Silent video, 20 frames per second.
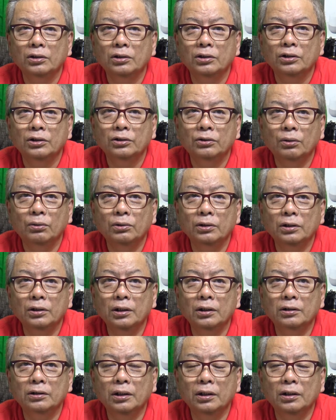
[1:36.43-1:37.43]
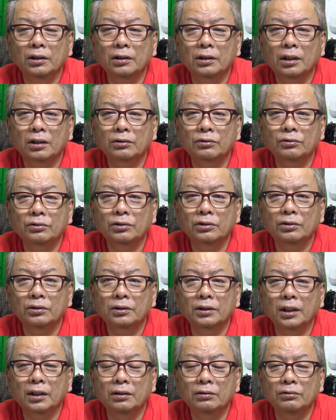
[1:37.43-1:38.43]
一人で生活し
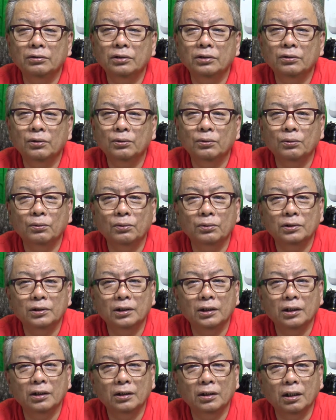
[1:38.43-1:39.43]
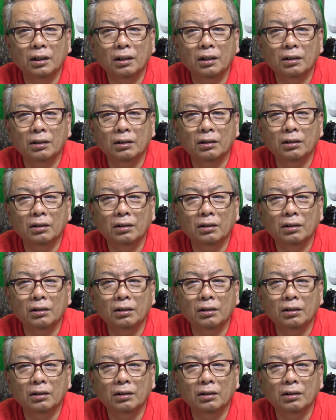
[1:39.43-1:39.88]
てる人の家が